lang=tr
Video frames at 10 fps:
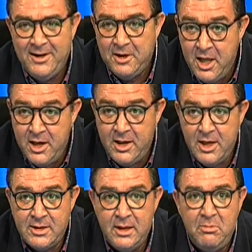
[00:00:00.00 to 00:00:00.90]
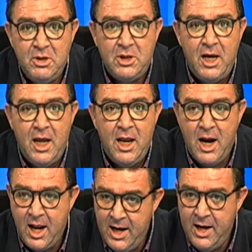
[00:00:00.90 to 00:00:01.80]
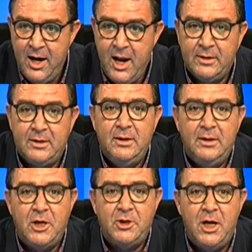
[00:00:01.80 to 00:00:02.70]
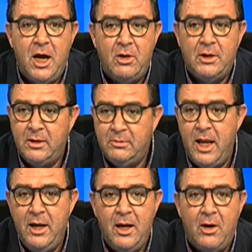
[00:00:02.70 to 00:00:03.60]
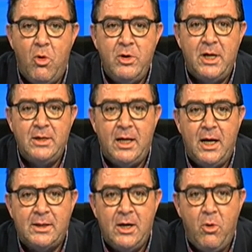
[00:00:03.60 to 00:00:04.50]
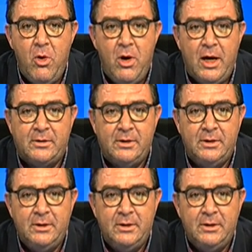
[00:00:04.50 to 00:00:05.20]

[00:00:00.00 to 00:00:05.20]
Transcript: Herkesin bir şeye halinin altını taşına kadar neyine koyacaksanız koyun artık.